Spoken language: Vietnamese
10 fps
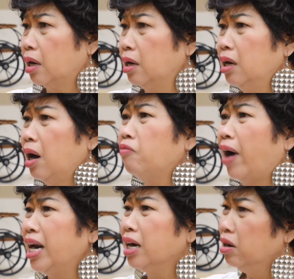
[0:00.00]
Trời ơi, không
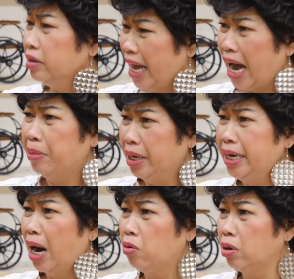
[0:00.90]
phải là người già
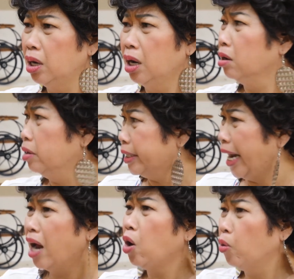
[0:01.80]
bị đâu, người
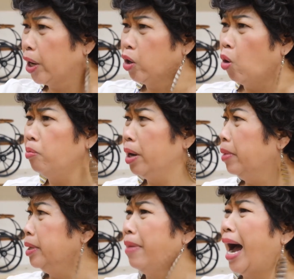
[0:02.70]
trẻ đôi khi cũng bị bệnh